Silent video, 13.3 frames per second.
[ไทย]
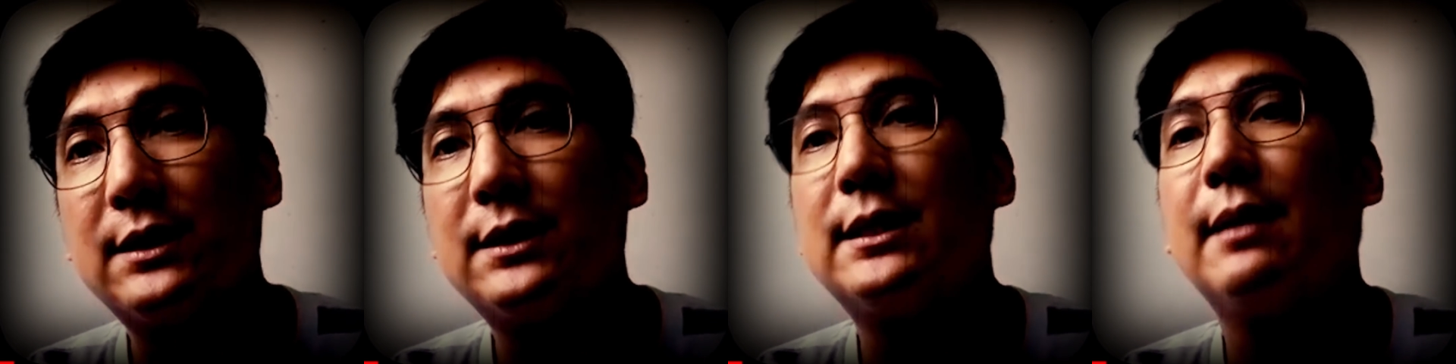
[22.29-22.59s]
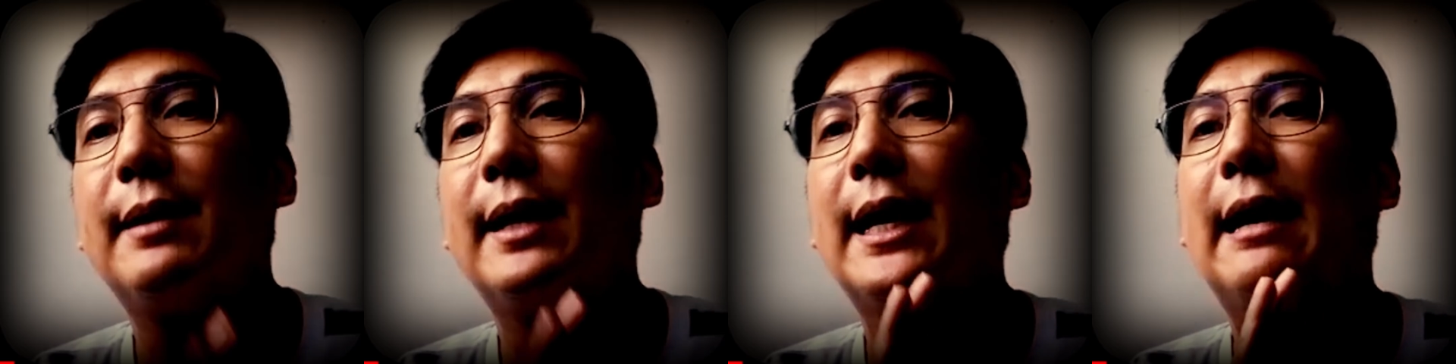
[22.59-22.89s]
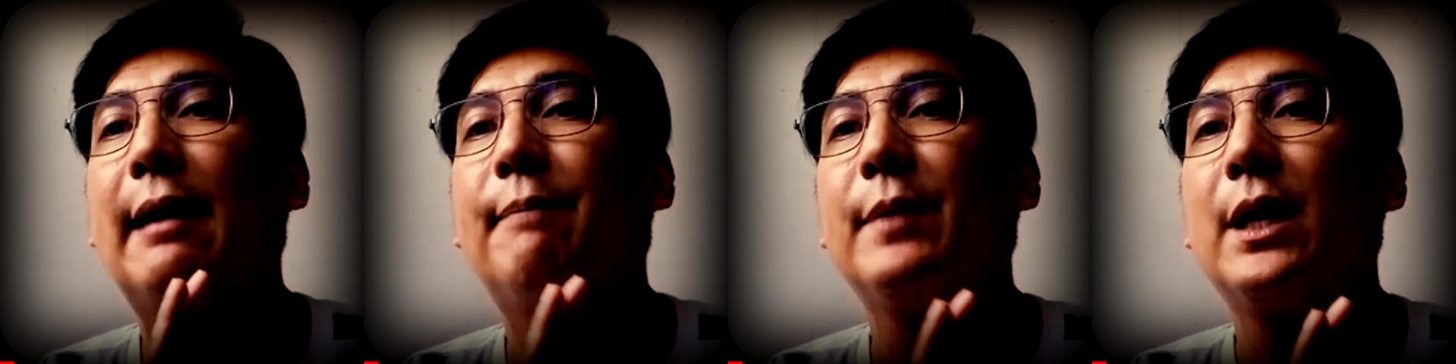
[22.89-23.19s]
ใช่ไหมค
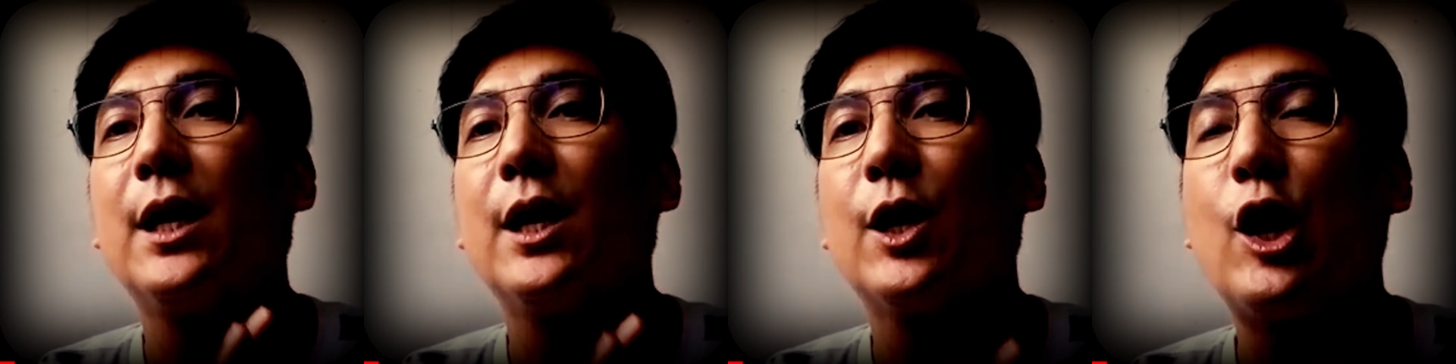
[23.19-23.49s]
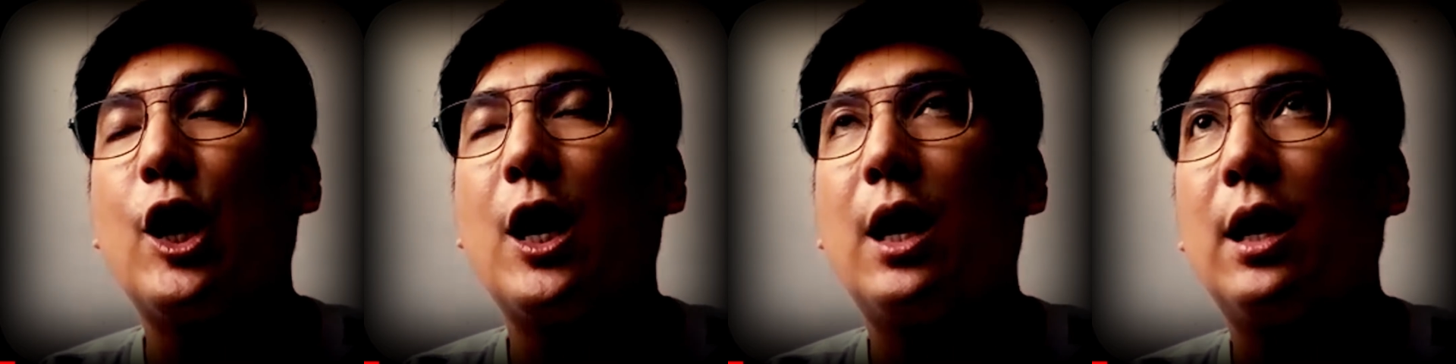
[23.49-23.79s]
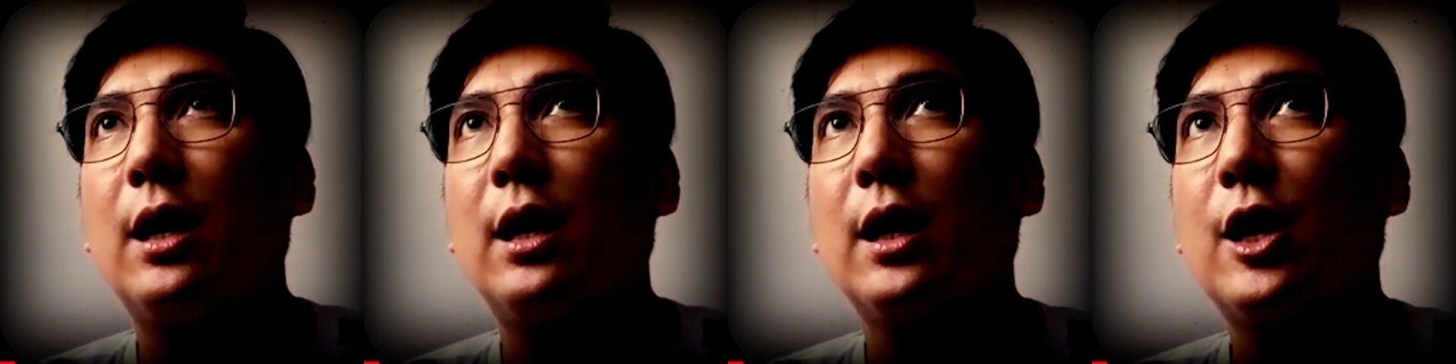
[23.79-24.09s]
รับ ก็
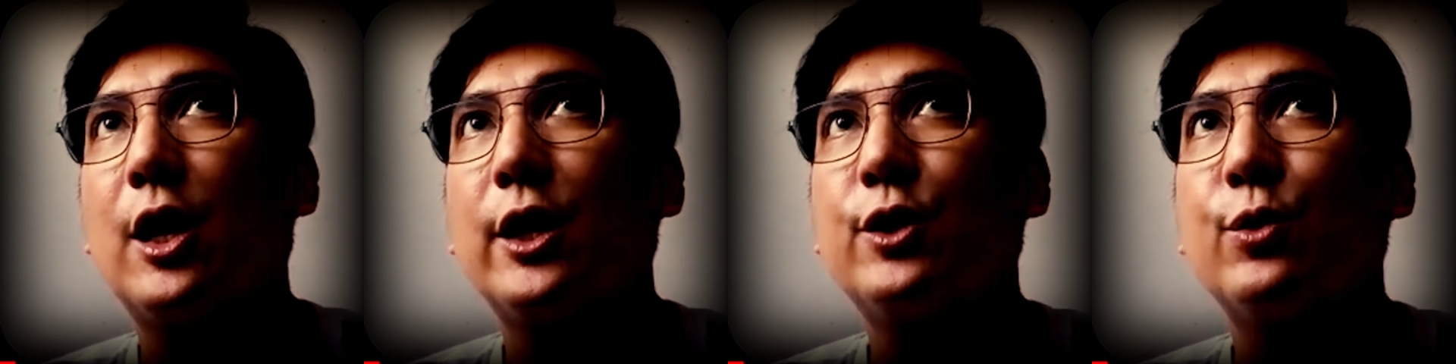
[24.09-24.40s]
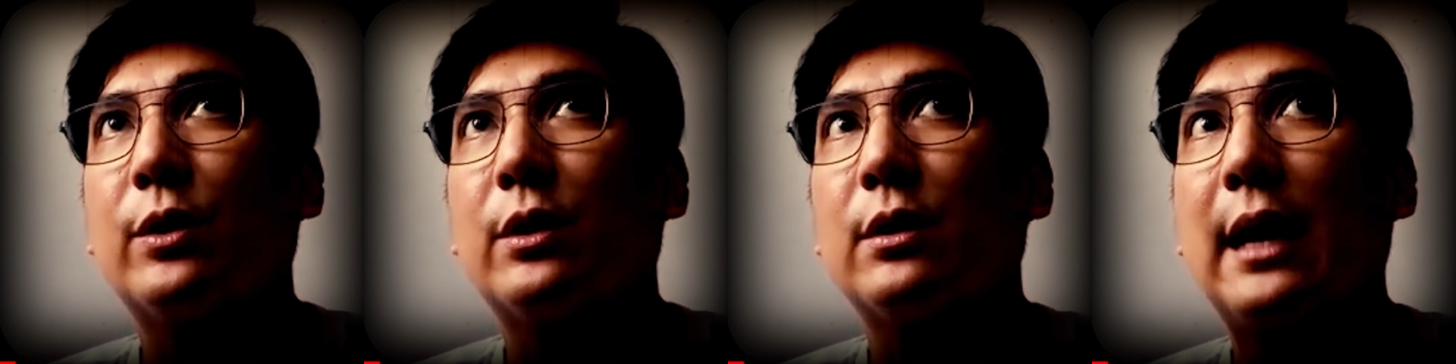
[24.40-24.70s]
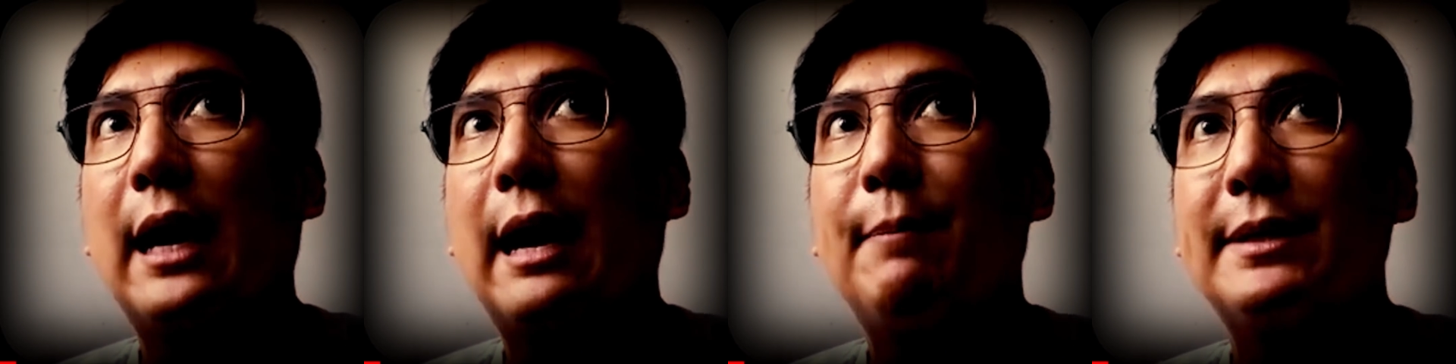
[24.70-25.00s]
ก็หยุด
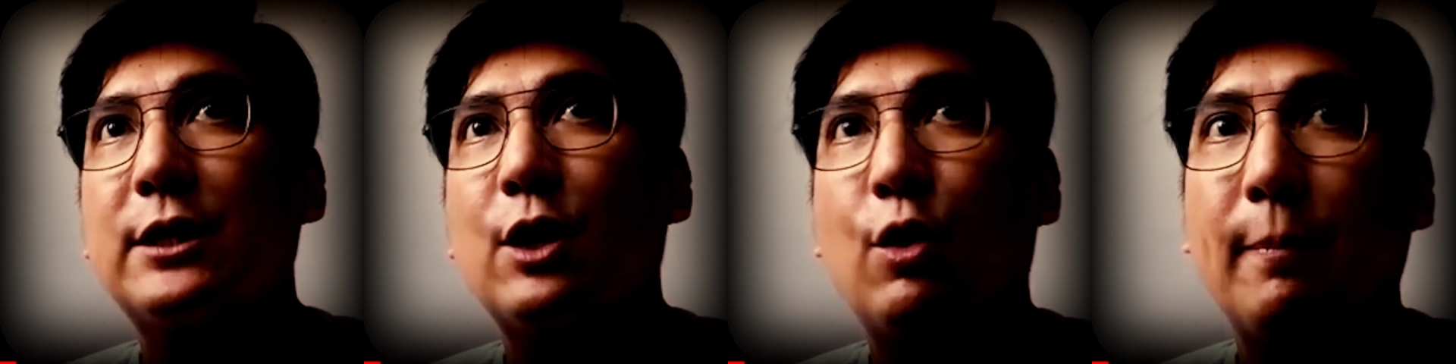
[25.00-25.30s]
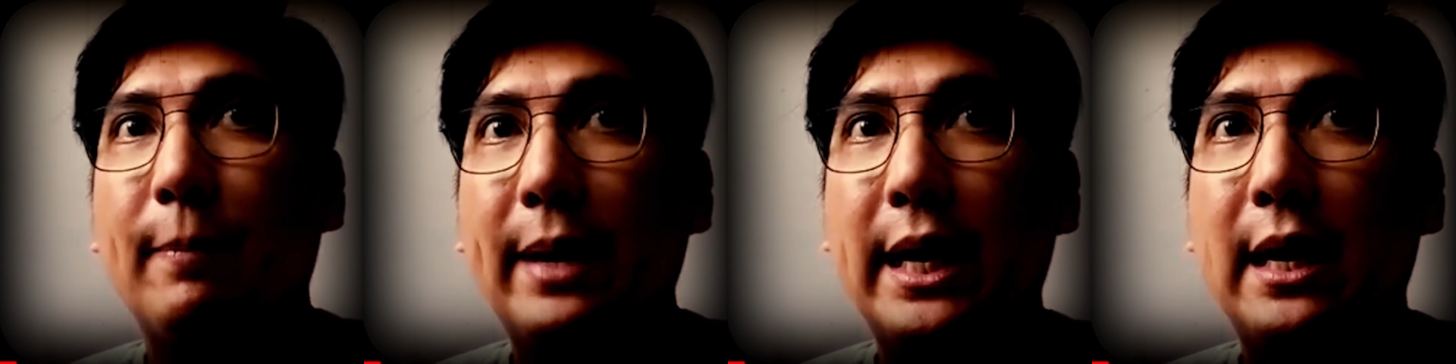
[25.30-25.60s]
งานไป 2 ปี